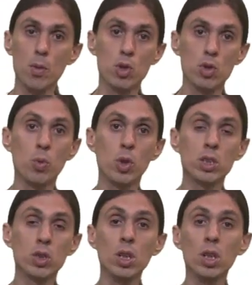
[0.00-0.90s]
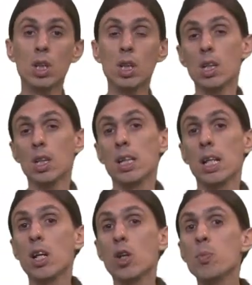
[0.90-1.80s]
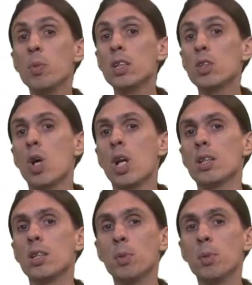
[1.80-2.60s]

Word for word: Por supuesto, tiene que cumplir todas las